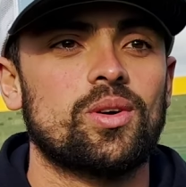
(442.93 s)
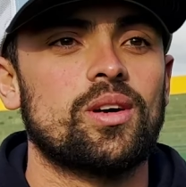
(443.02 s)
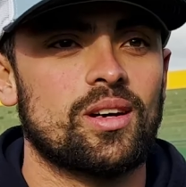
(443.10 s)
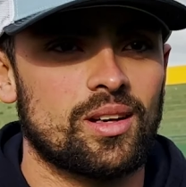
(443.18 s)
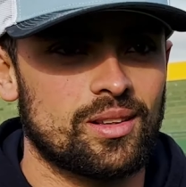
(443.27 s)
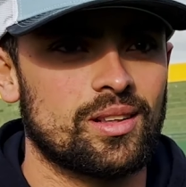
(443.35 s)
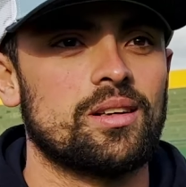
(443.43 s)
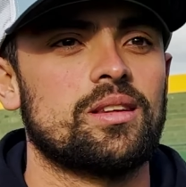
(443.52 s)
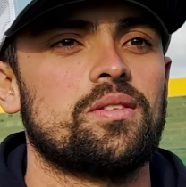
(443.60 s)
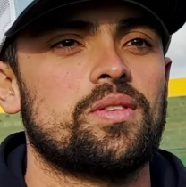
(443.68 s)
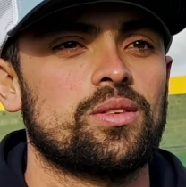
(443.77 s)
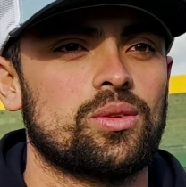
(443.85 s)
de, de esta
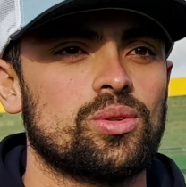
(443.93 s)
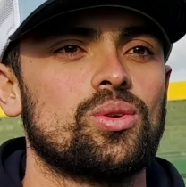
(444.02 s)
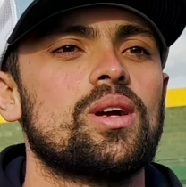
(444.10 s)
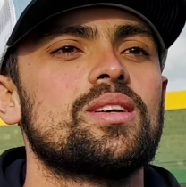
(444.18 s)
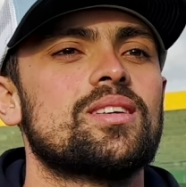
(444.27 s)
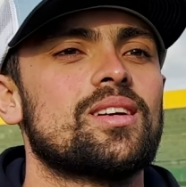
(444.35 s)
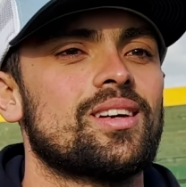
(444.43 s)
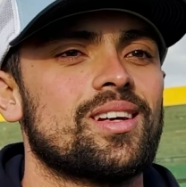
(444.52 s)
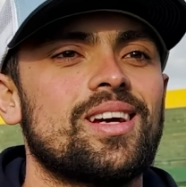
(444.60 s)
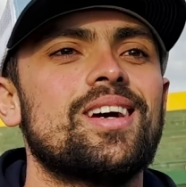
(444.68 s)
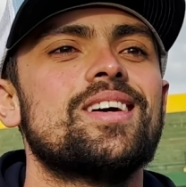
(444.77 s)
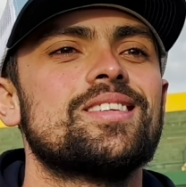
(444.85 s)
infraestructura se,
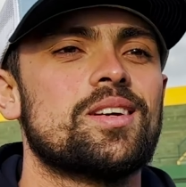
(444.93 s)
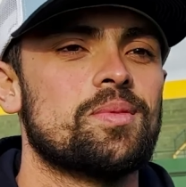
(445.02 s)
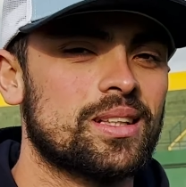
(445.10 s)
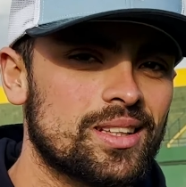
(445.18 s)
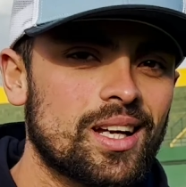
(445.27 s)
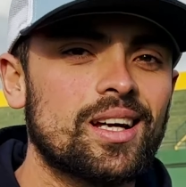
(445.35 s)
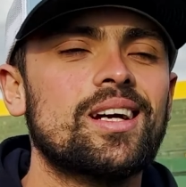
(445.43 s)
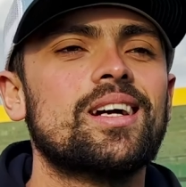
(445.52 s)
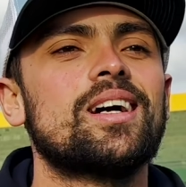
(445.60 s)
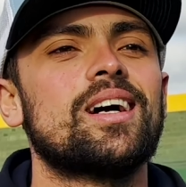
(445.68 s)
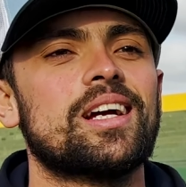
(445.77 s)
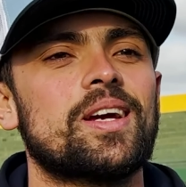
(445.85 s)
se
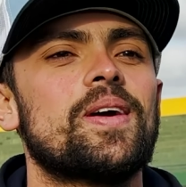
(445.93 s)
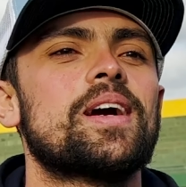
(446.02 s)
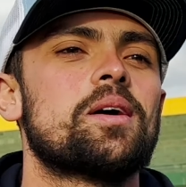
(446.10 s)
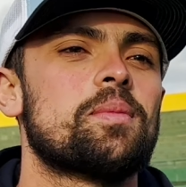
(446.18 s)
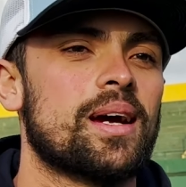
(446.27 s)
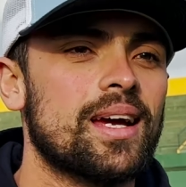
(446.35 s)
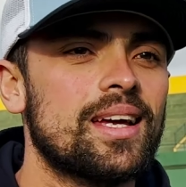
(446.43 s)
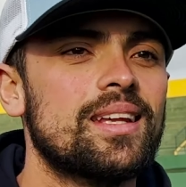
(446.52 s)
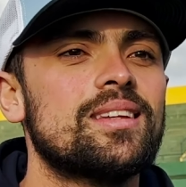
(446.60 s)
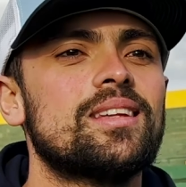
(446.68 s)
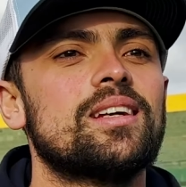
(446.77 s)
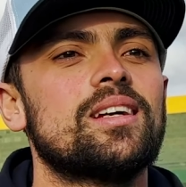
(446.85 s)
mantengan, que venga más
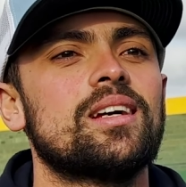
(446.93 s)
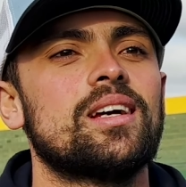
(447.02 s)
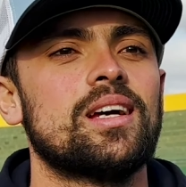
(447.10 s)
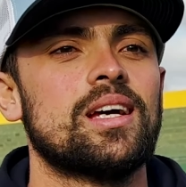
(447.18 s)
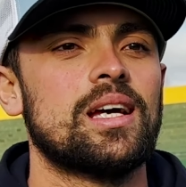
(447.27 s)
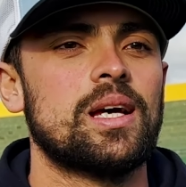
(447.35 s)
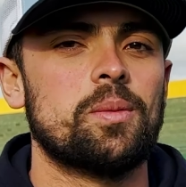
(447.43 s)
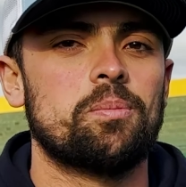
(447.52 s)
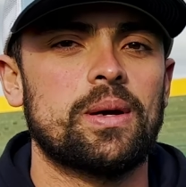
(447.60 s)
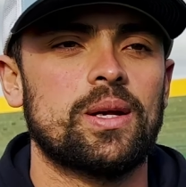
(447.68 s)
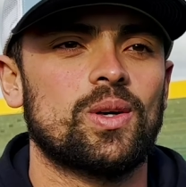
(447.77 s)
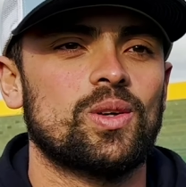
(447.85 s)
gente,
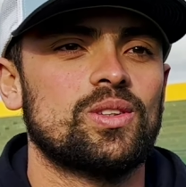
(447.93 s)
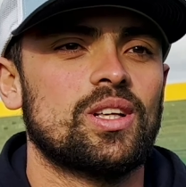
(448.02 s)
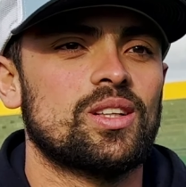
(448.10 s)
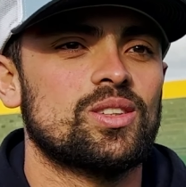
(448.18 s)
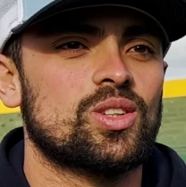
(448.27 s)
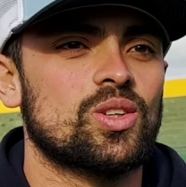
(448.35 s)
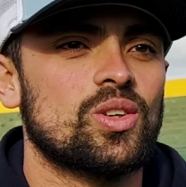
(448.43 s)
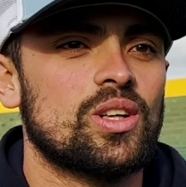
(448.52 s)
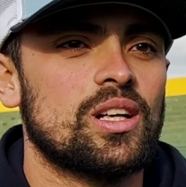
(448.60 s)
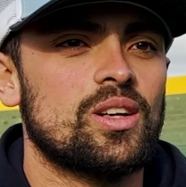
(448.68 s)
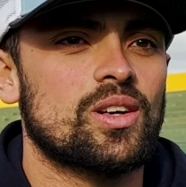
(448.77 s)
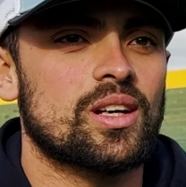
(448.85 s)
pero dentro
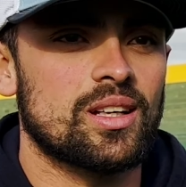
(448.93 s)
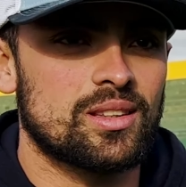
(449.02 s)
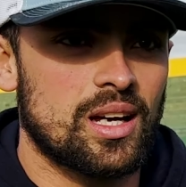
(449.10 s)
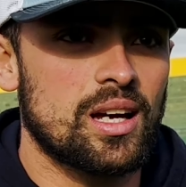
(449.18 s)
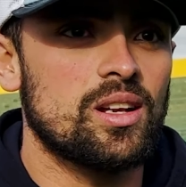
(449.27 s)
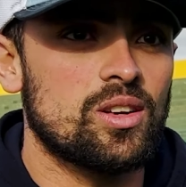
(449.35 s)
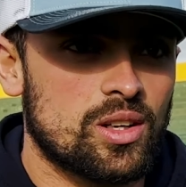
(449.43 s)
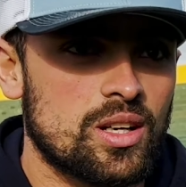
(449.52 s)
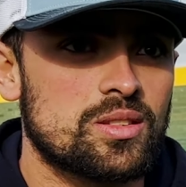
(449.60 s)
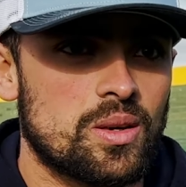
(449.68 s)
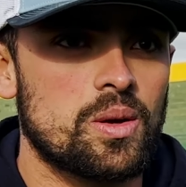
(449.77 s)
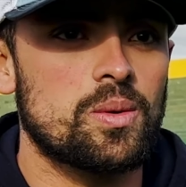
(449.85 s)
de lo que está y lo que
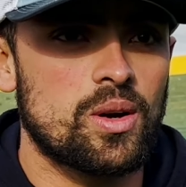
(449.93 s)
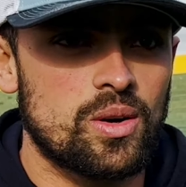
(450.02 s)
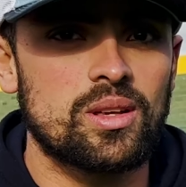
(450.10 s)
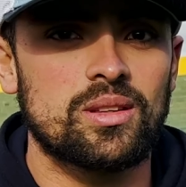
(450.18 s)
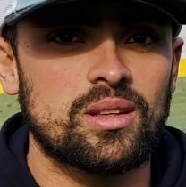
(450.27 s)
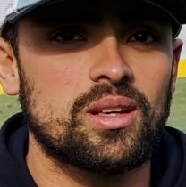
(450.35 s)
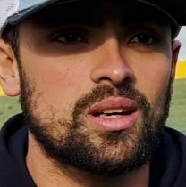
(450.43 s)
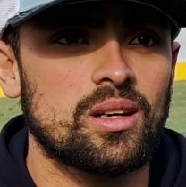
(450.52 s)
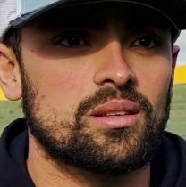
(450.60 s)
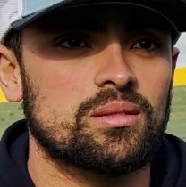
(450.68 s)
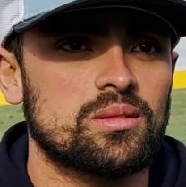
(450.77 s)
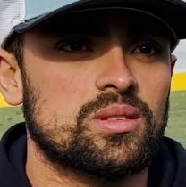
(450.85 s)
se vive hoy en día,
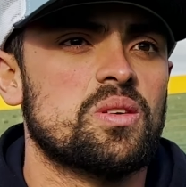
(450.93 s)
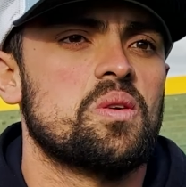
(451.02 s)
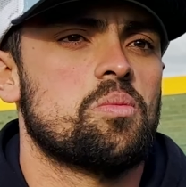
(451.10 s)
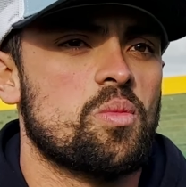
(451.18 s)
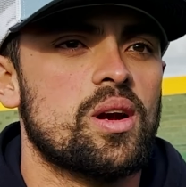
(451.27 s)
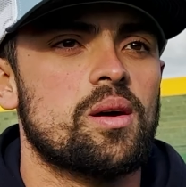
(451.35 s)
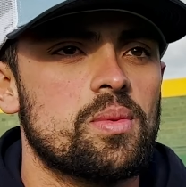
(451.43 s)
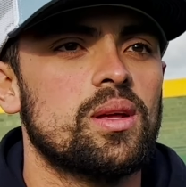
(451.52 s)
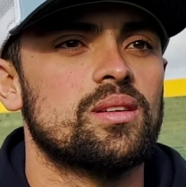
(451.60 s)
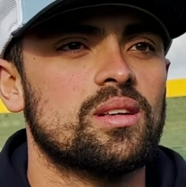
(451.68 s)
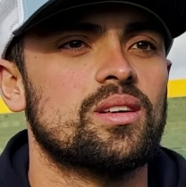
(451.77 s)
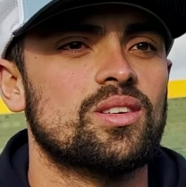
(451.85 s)
se vive un buen
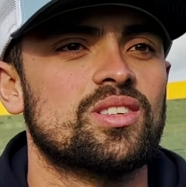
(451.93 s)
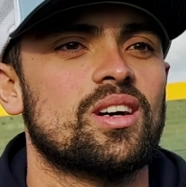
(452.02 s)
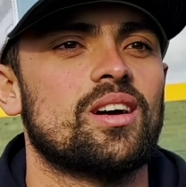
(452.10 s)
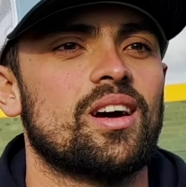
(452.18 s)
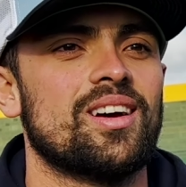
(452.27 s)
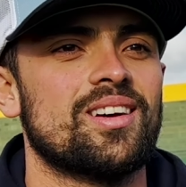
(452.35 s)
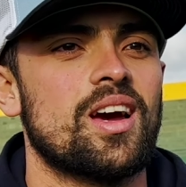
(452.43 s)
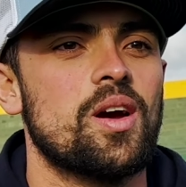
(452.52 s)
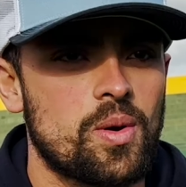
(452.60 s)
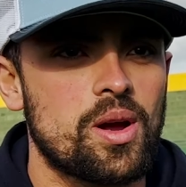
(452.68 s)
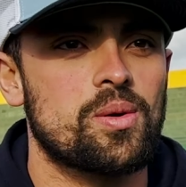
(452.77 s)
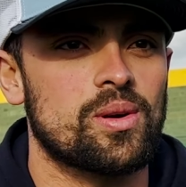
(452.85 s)
ambiente. O sea, es
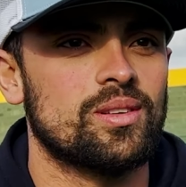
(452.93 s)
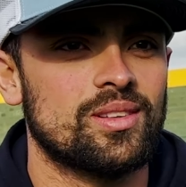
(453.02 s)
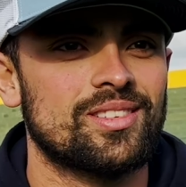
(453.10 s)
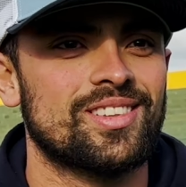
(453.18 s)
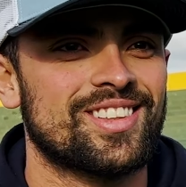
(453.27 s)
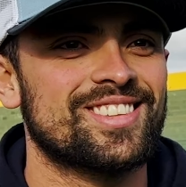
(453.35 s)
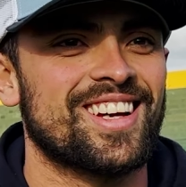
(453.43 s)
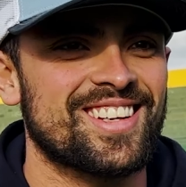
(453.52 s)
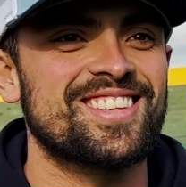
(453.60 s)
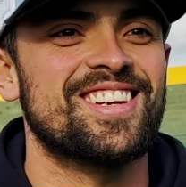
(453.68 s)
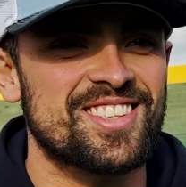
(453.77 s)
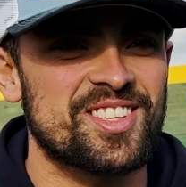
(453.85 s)
béisbol. O sea,
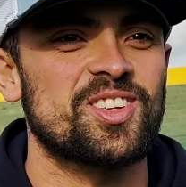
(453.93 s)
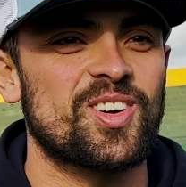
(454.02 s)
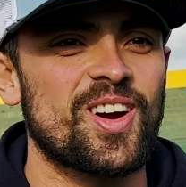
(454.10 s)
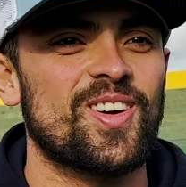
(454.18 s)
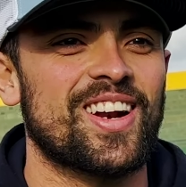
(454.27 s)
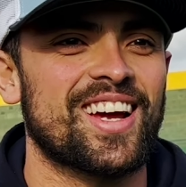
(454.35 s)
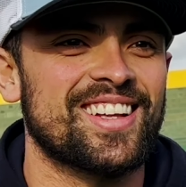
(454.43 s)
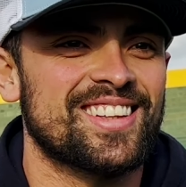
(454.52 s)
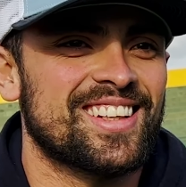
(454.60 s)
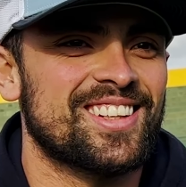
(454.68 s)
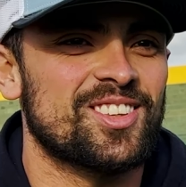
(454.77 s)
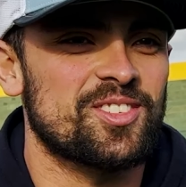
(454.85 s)
sigue siendo béisbol. La
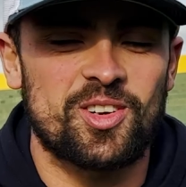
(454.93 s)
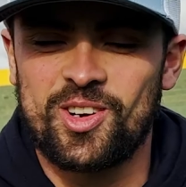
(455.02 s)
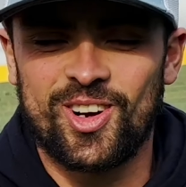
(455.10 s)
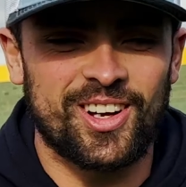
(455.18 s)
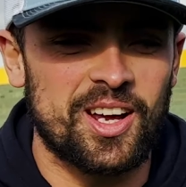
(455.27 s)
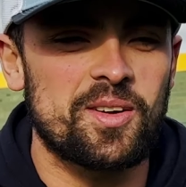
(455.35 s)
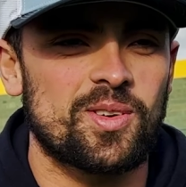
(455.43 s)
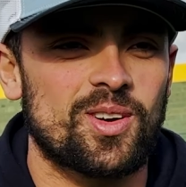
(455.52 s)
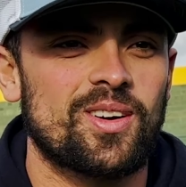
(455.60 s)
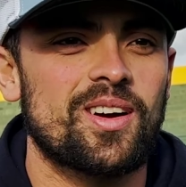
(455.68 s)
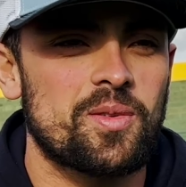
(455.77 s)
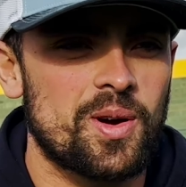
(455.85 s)
gente no lo cree,
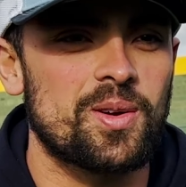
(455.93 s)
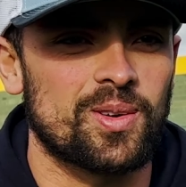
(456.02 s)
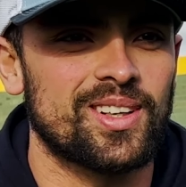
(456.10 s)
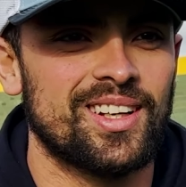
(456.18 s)
pero es béisbol.